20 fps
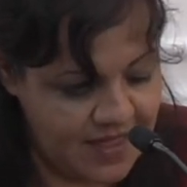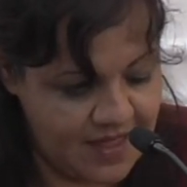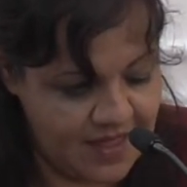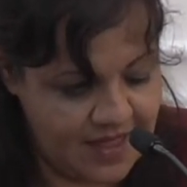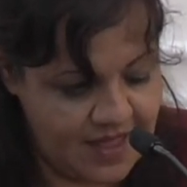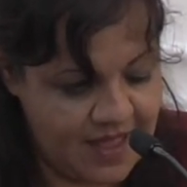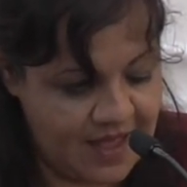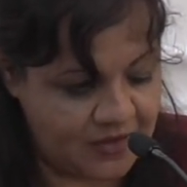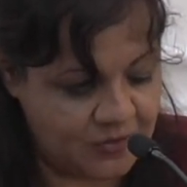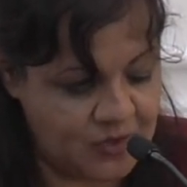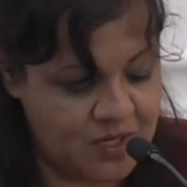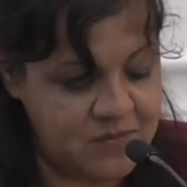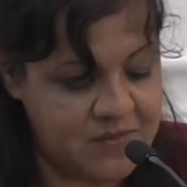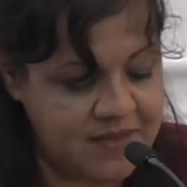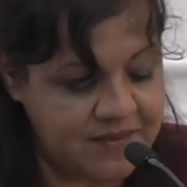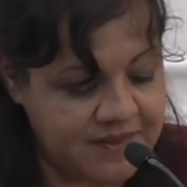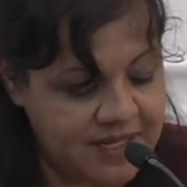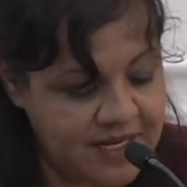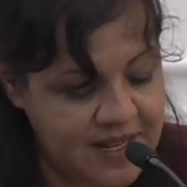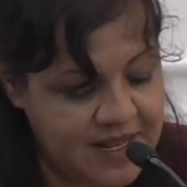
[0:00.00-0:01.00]

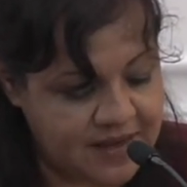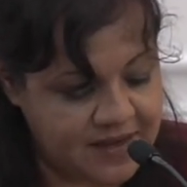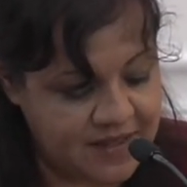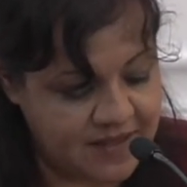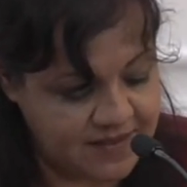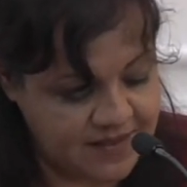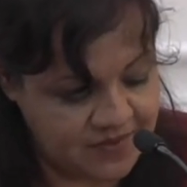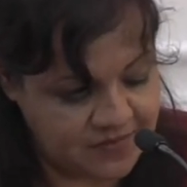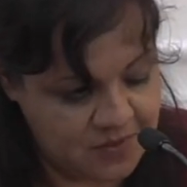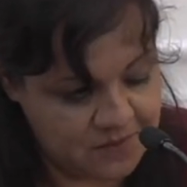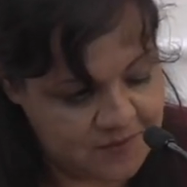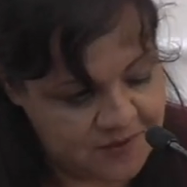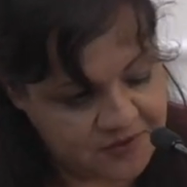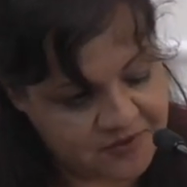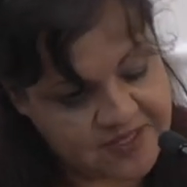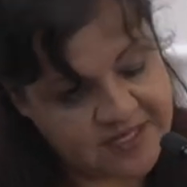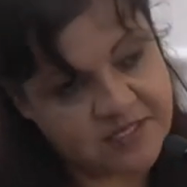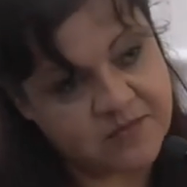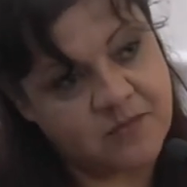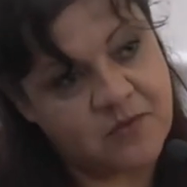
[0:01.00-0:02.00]
Actualmente la red Libre
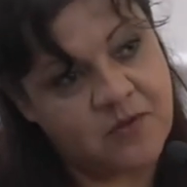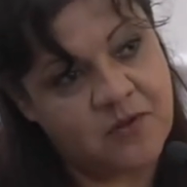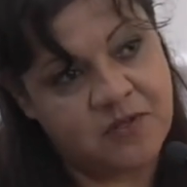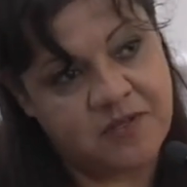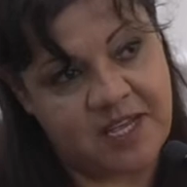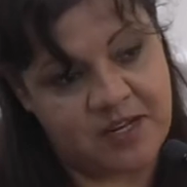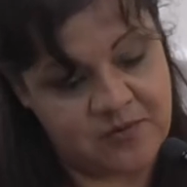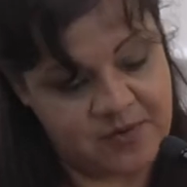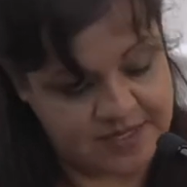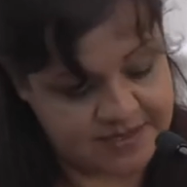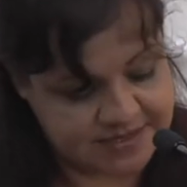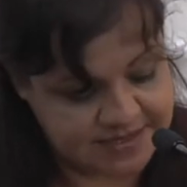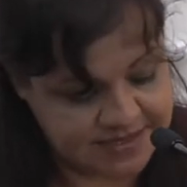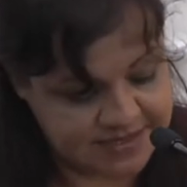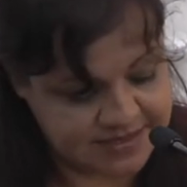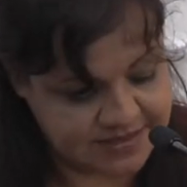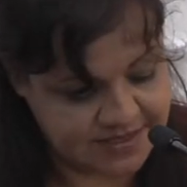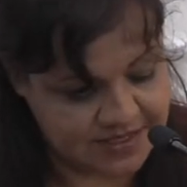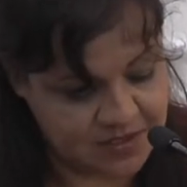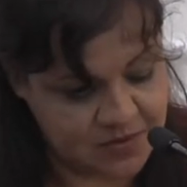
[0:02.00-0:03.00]
Periodismo ya no
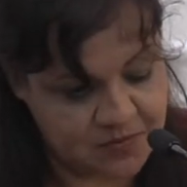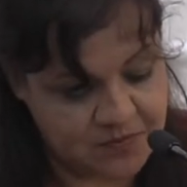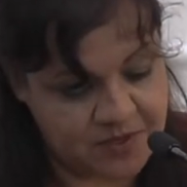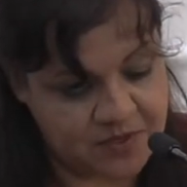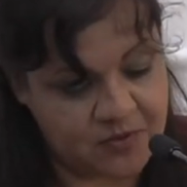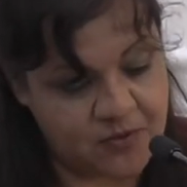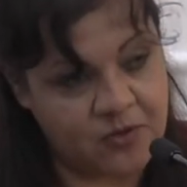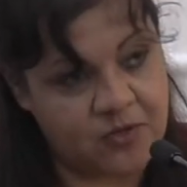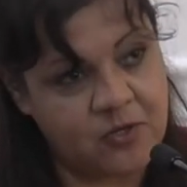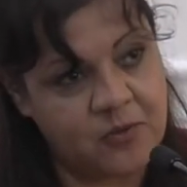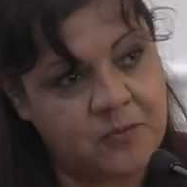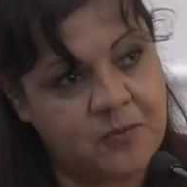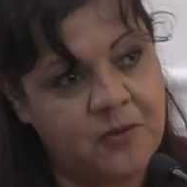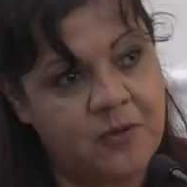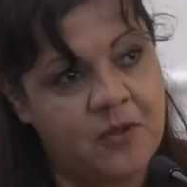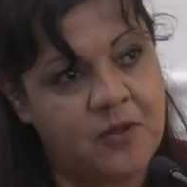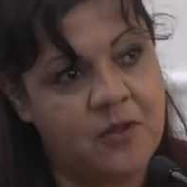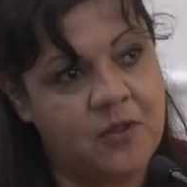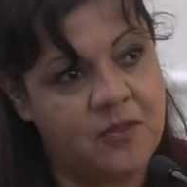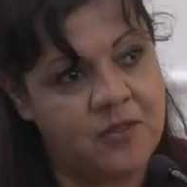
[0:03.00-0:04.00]
existe, pero un
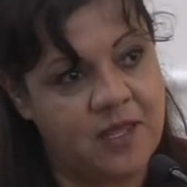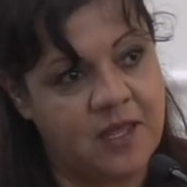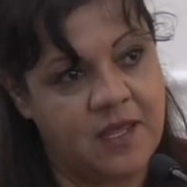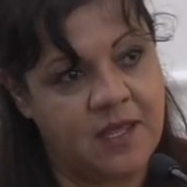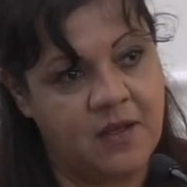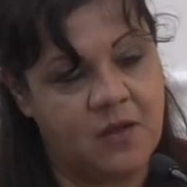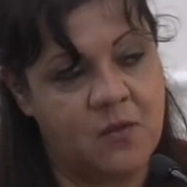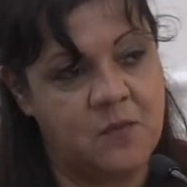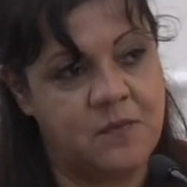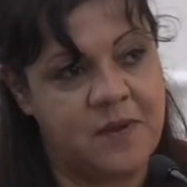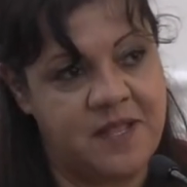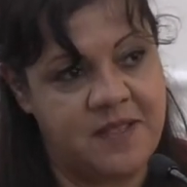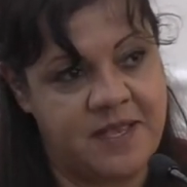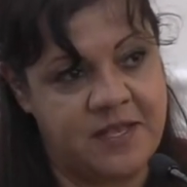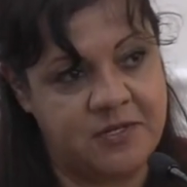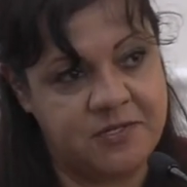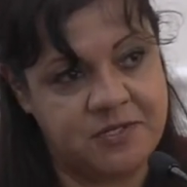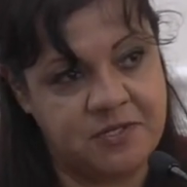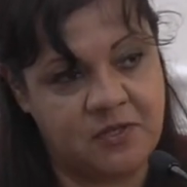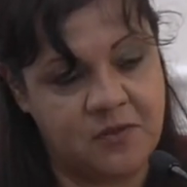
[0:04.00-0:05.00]
grupo de
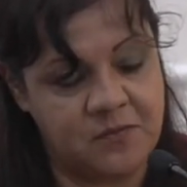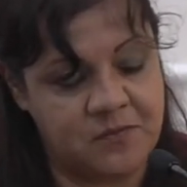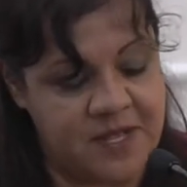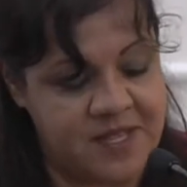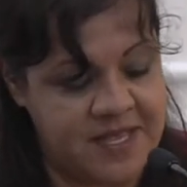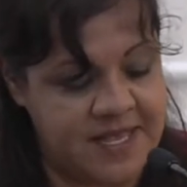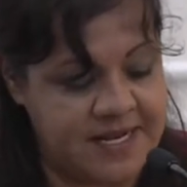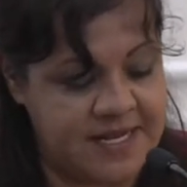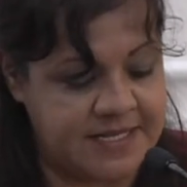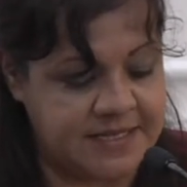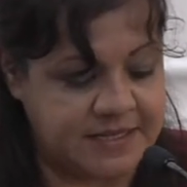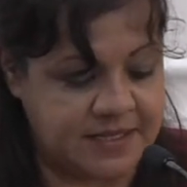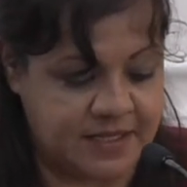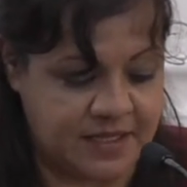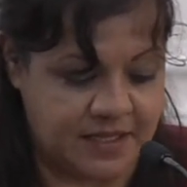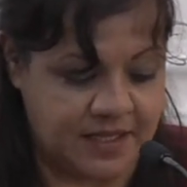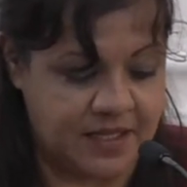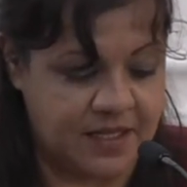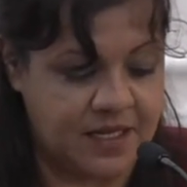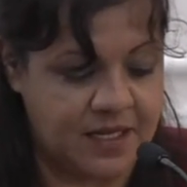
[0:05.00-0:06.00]
compañeros y compañeras
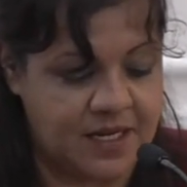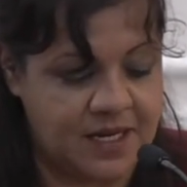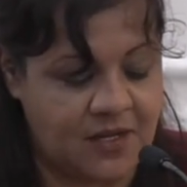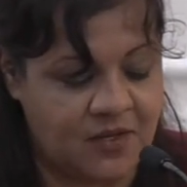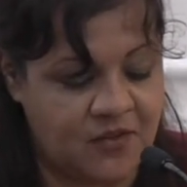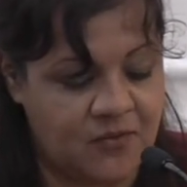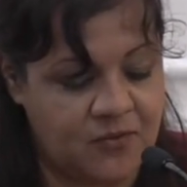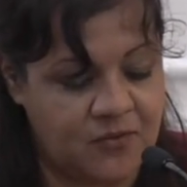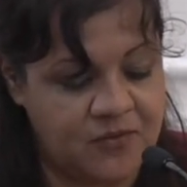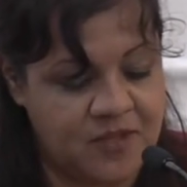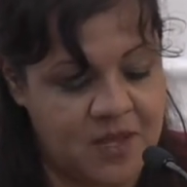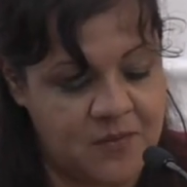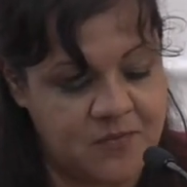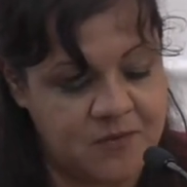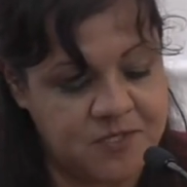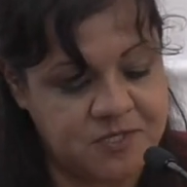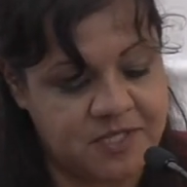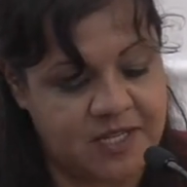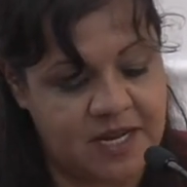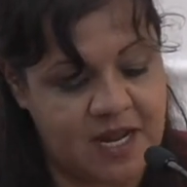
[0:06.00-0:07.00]
que la
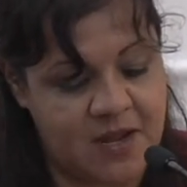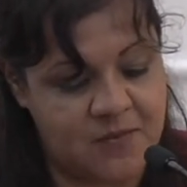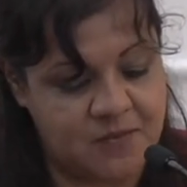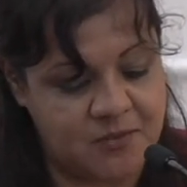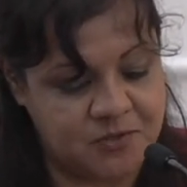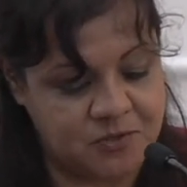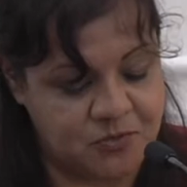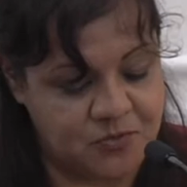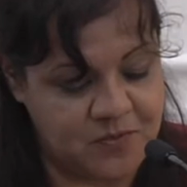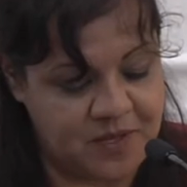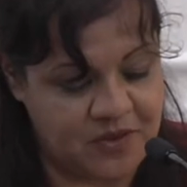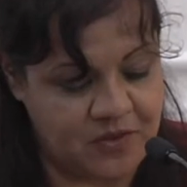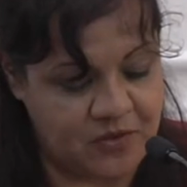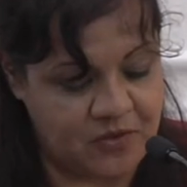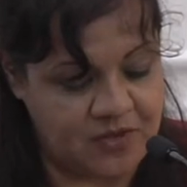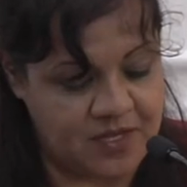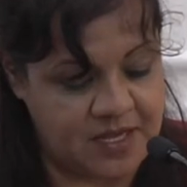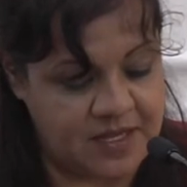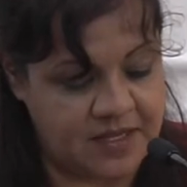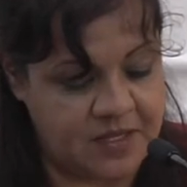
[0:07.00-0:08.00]
cofundamos creamos un
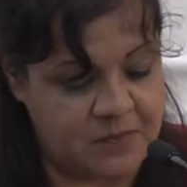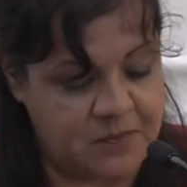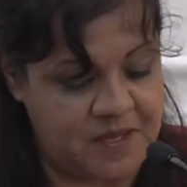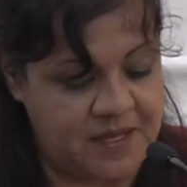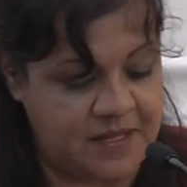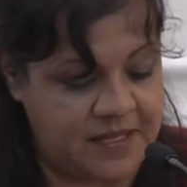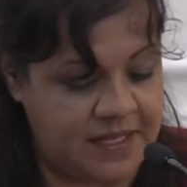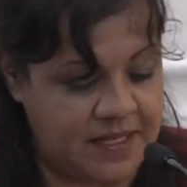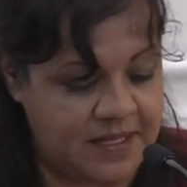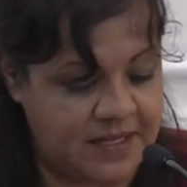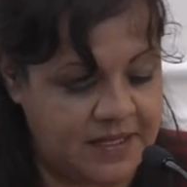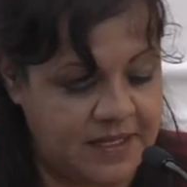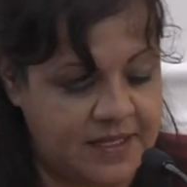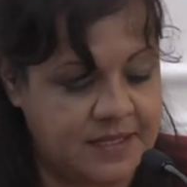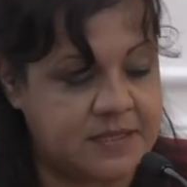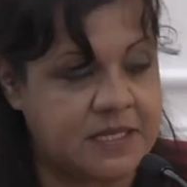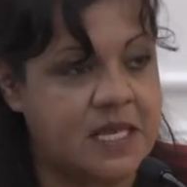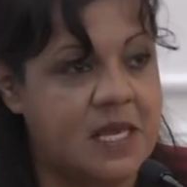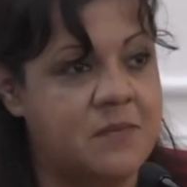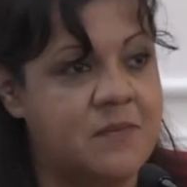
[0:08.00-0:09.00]
medio independiente
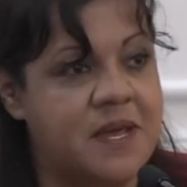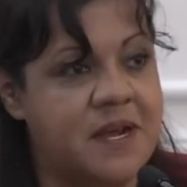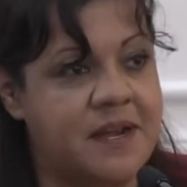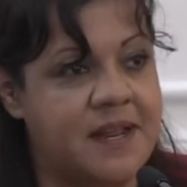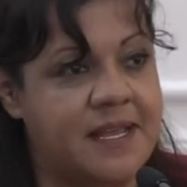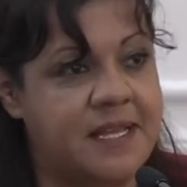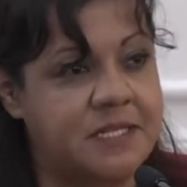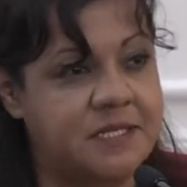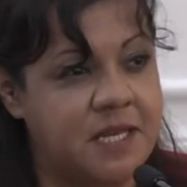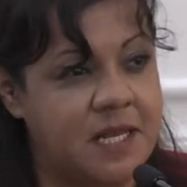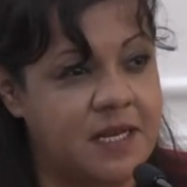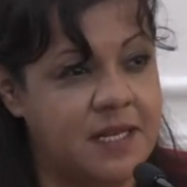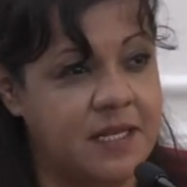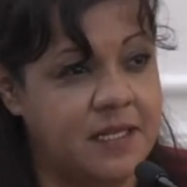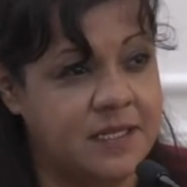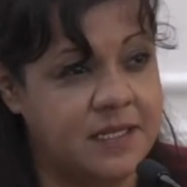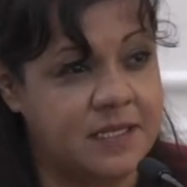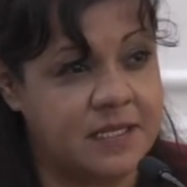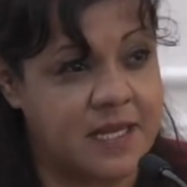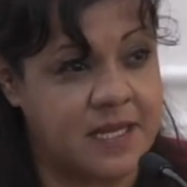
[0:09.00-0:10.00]
que se llama Raichali
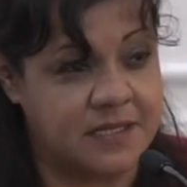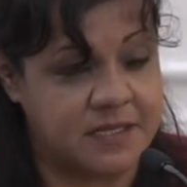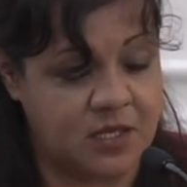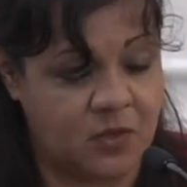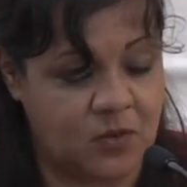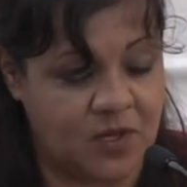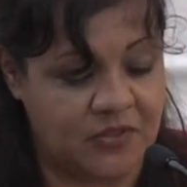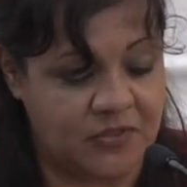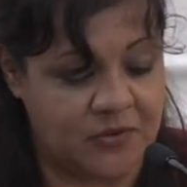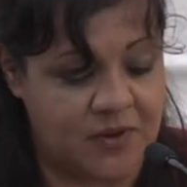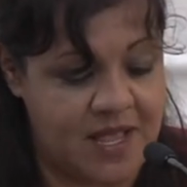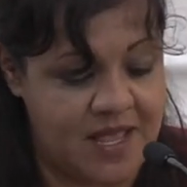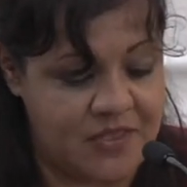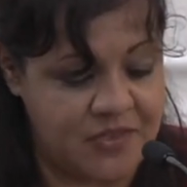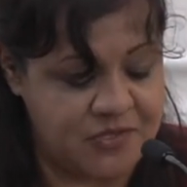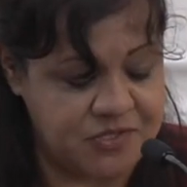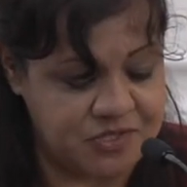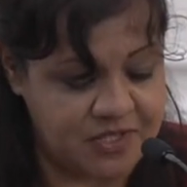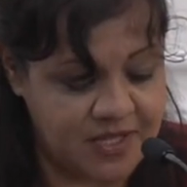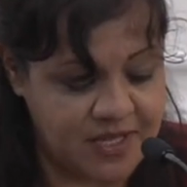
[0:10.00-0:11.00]
desde hace cuatro
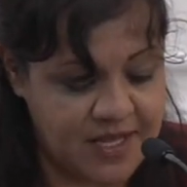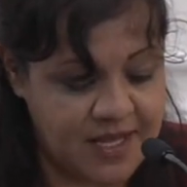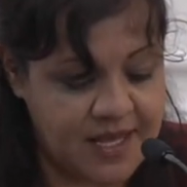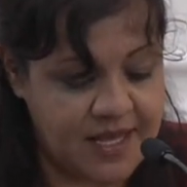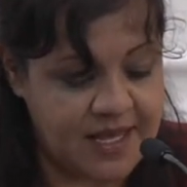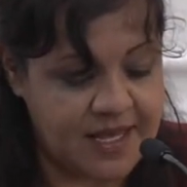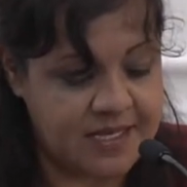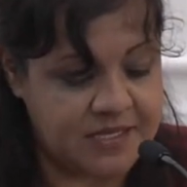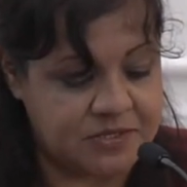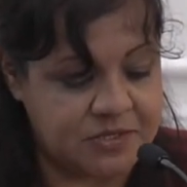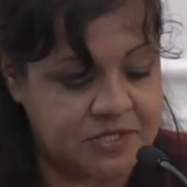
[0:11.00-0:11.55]
años. Esto